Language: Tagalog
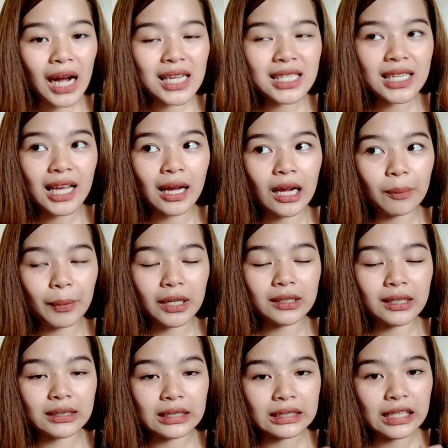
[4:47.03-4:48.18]
Kasi
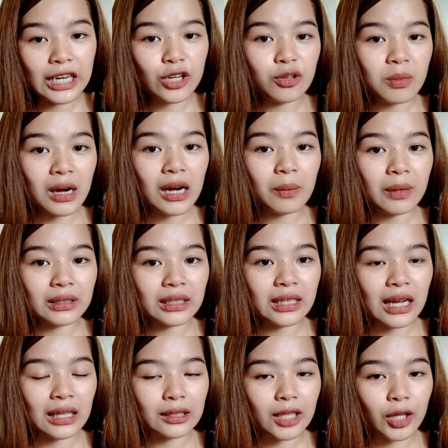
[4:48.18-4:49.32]
kapag nagdadry yung mga mata
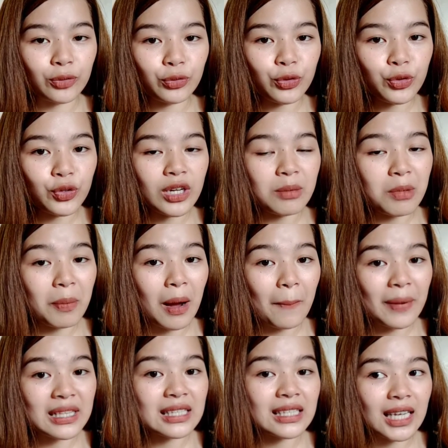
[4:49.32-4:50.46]
natin, dun yun na
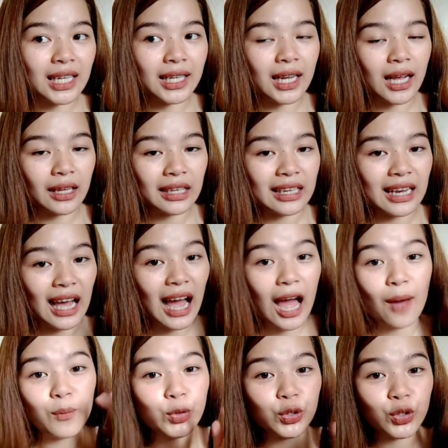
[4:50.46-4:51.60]
mapapansin na
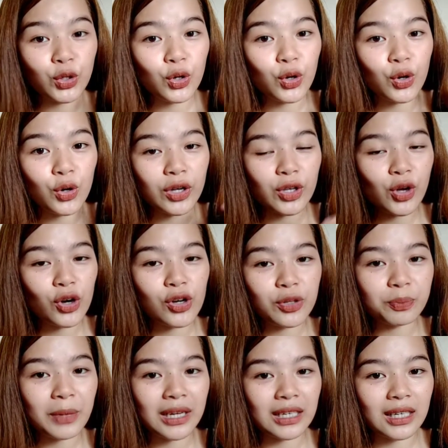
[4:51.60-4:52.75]
kinakamot nyo,
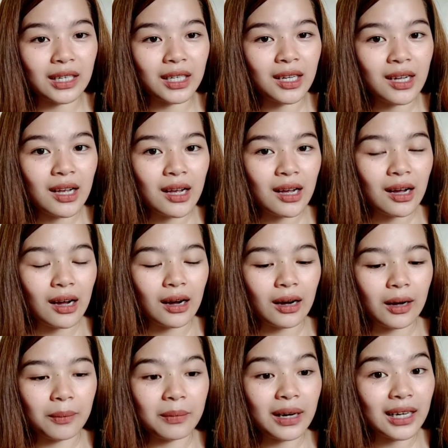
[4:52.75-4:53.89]
yon parang
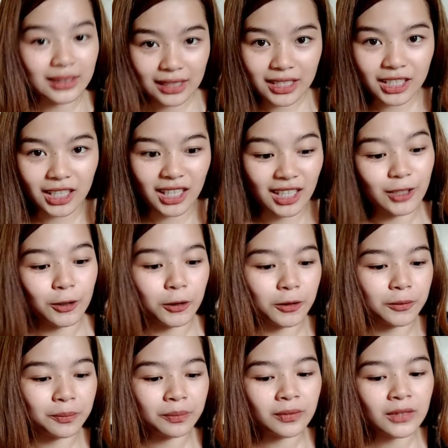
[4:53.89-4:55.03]
uh, makati siya,
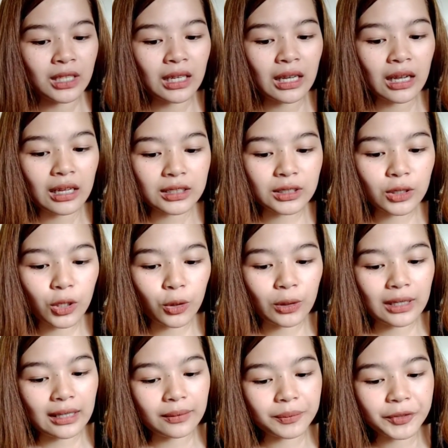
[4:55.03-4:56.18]
ayun.
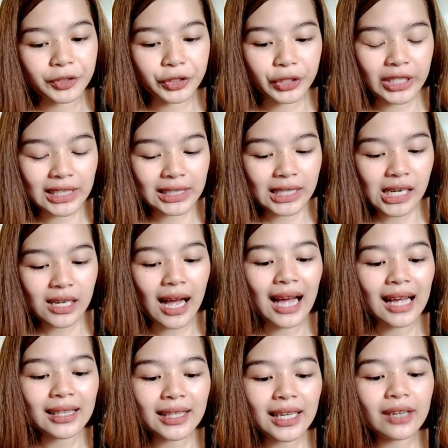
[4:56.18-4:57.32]
So, Third,
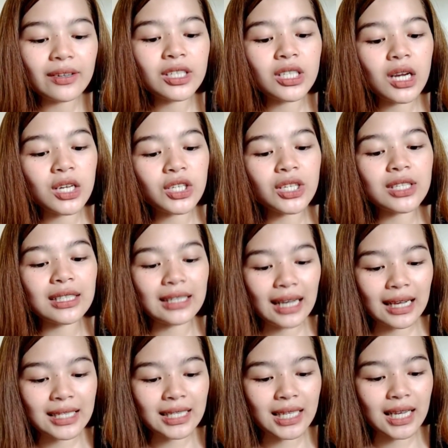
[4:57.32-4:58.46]
anti-radiation
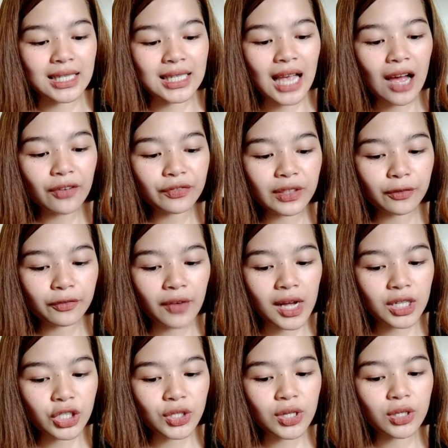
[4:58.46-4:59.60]
glasses have the
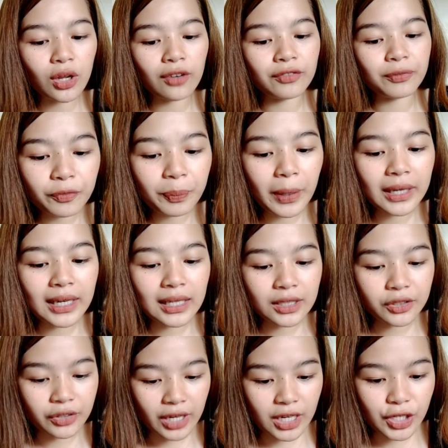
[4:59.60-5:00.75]
function of
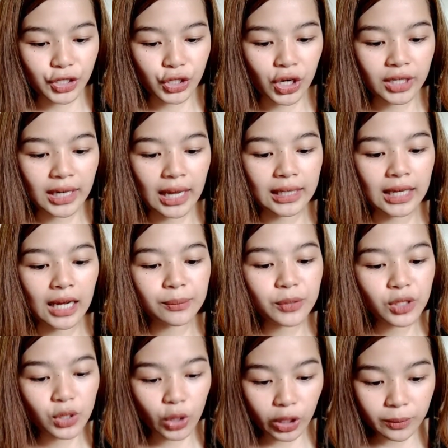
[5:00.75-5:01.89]
penetration and
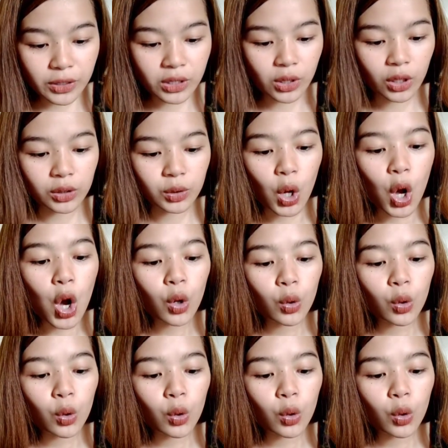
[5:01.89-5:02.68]
absorption